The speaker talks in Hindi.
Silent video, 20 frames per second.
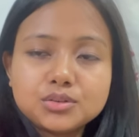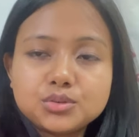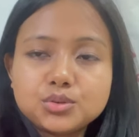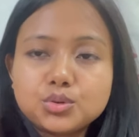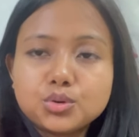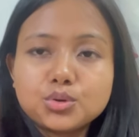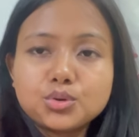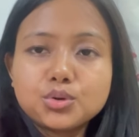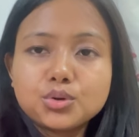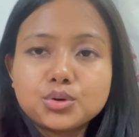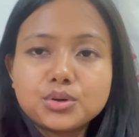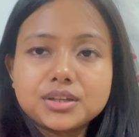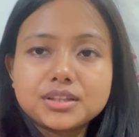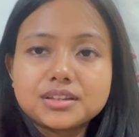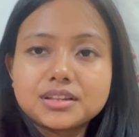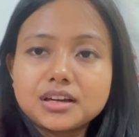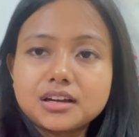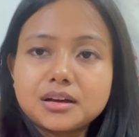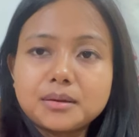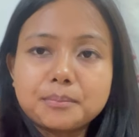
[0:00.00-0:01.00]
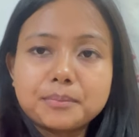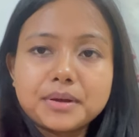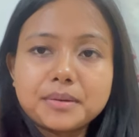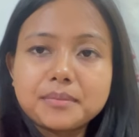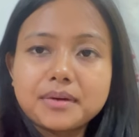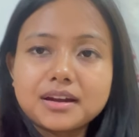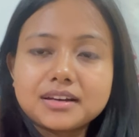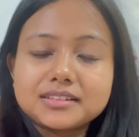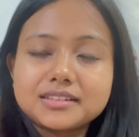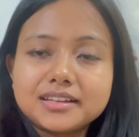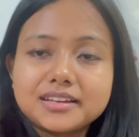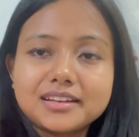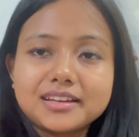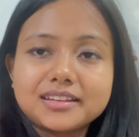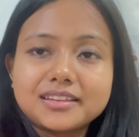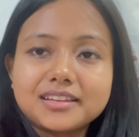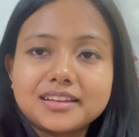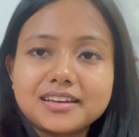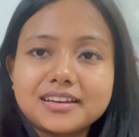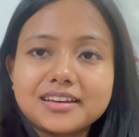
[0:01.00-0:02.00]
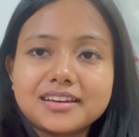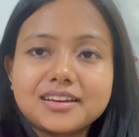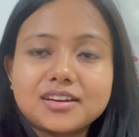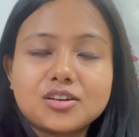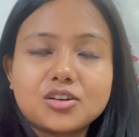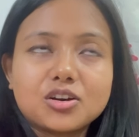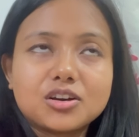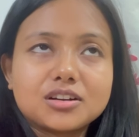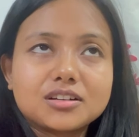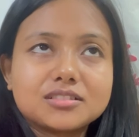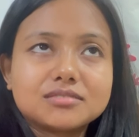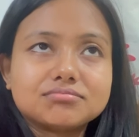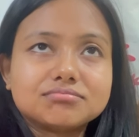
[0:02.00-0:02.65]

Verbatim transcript: दोनों इतना गप्पे मारते रहते हैं और